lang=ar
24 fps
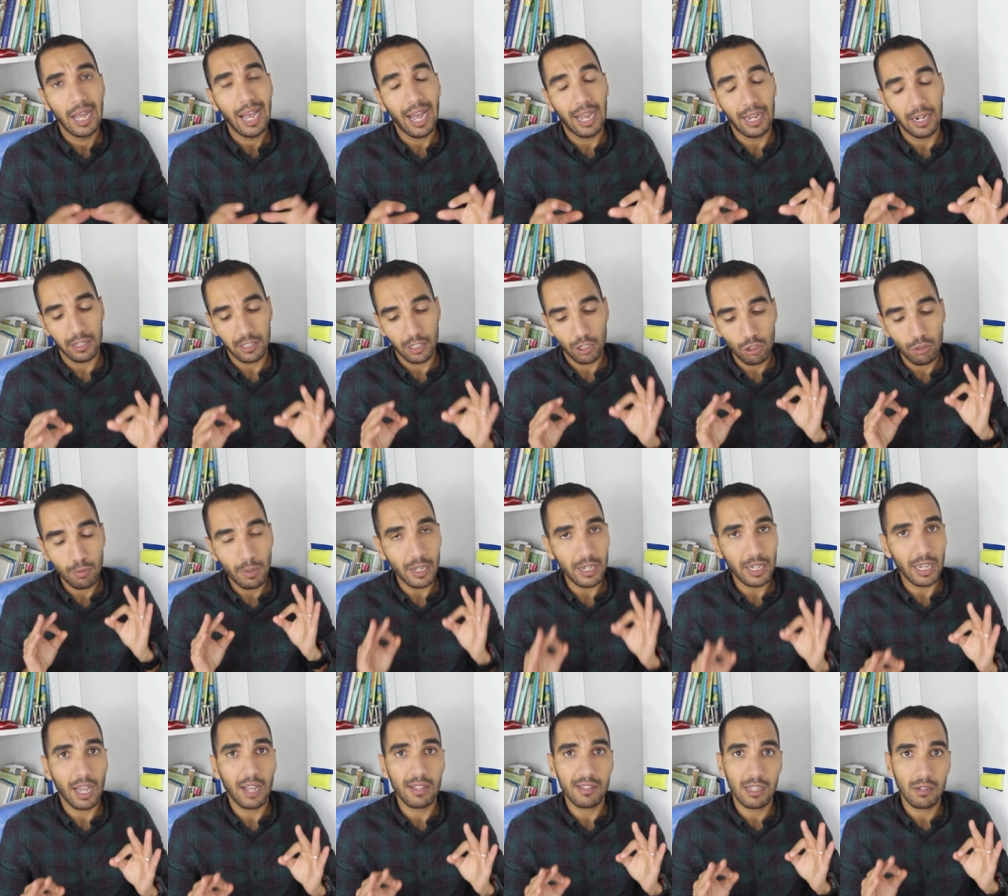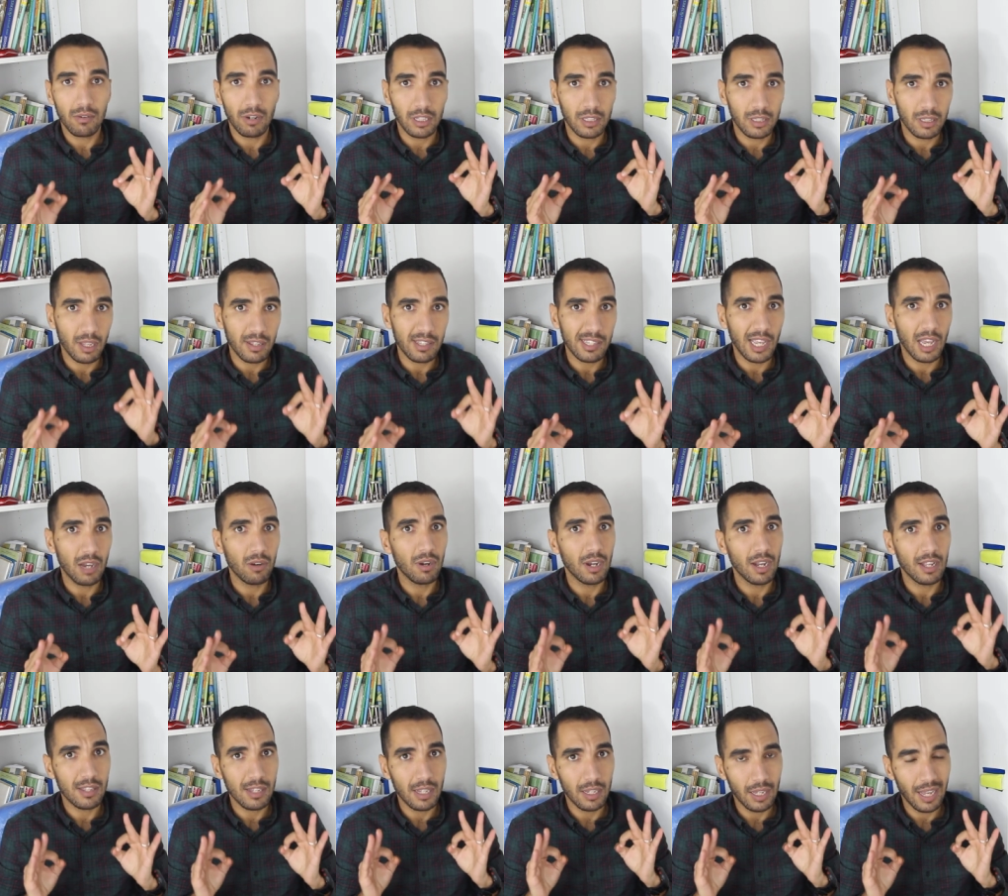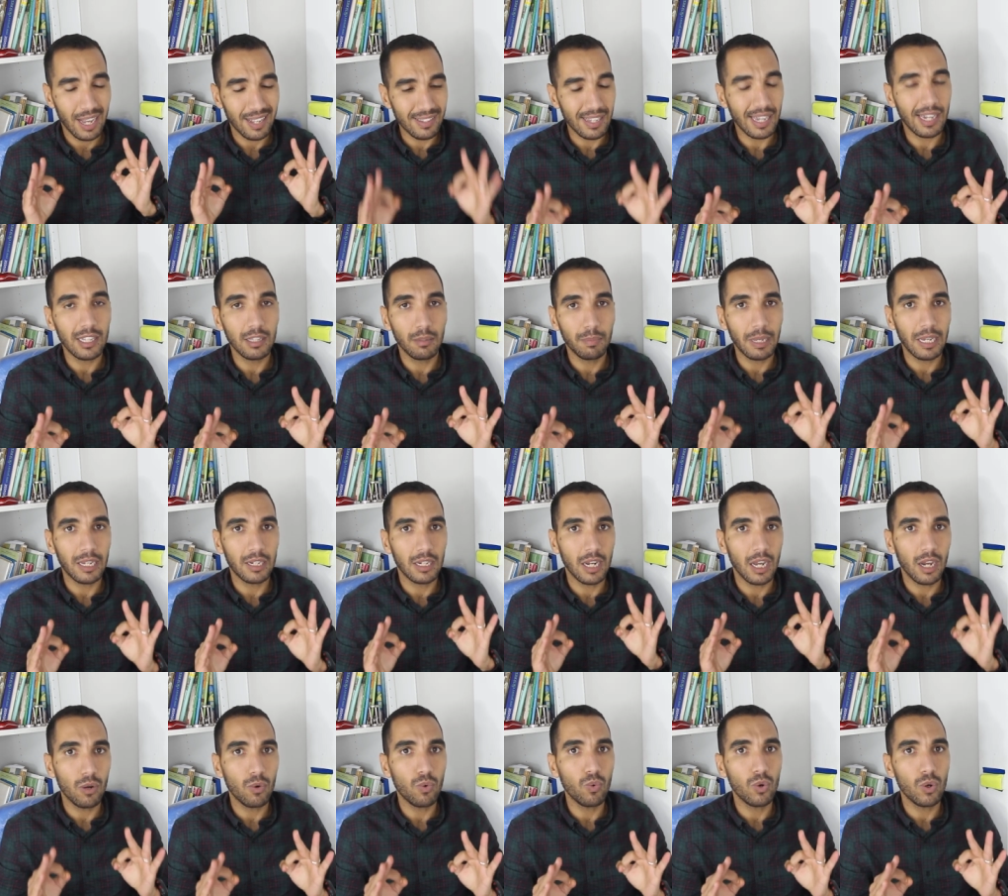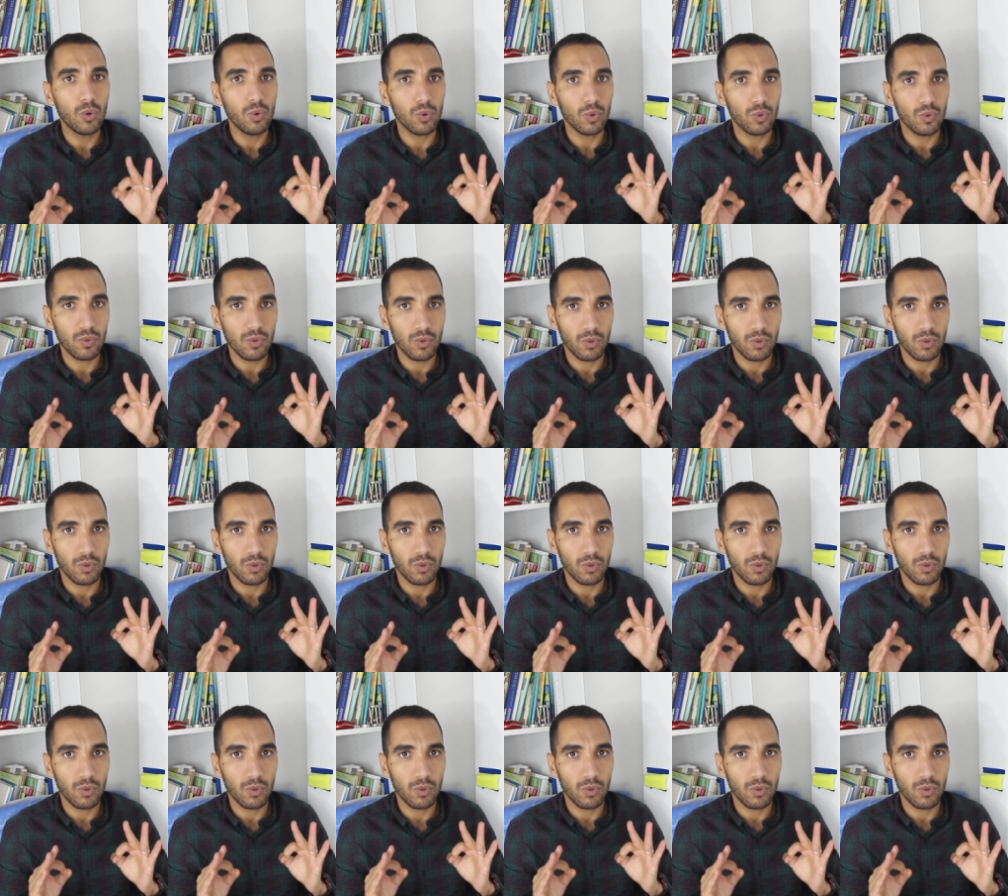غنعطيكم حقيقه واحد النصيحه اعتقد بان اول